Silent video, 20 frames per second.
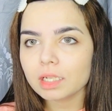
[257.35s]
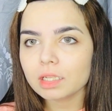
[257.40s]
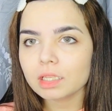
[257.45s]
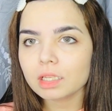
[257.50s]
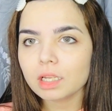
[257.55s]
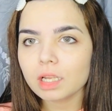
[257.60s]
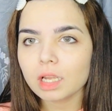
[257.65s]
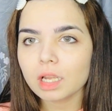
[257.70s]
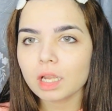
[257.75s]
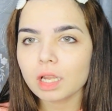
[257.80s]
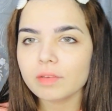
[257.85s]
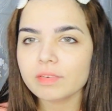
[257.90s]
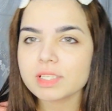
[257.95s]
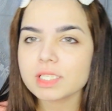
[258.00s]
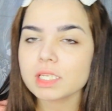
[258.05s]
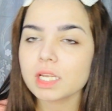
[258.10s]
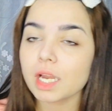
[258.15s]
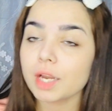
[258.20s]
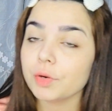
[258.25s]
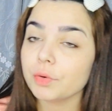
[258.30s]
आती है
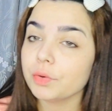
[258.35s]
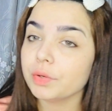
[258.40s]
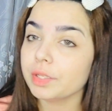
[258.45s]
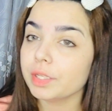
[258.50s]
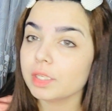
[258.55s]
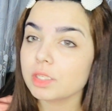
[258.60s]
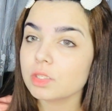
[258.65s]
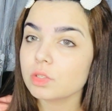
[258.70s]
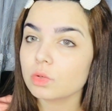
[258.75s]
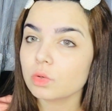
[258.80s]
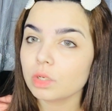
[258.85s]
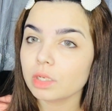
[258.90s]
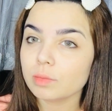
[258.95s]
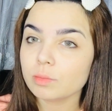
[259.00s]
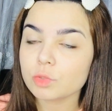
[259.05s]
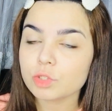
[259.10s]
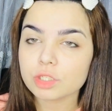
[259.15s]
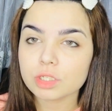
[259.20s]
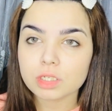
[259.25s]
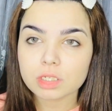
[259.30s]
वैसे आई डोंट थिंक सो कि
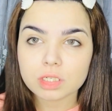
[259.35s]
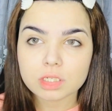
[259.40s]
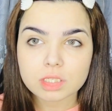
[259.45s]
मुझे